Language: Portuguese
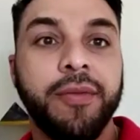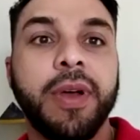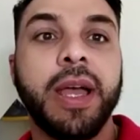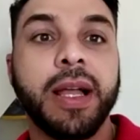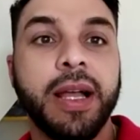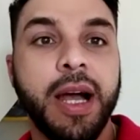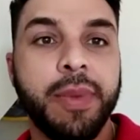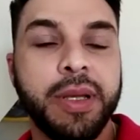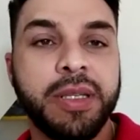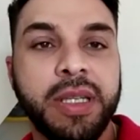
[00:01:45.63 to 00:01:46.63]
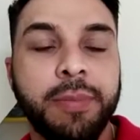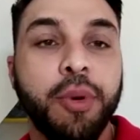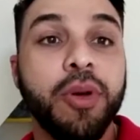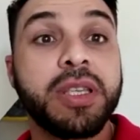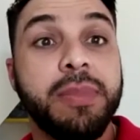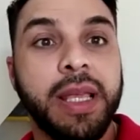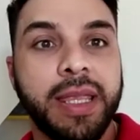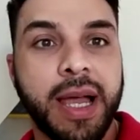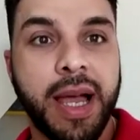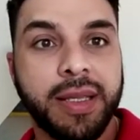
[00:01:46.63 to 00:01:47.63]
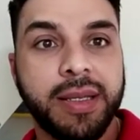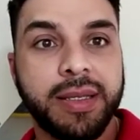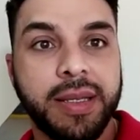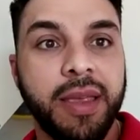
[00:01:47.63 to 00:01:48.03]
Foi a gama de possibilidades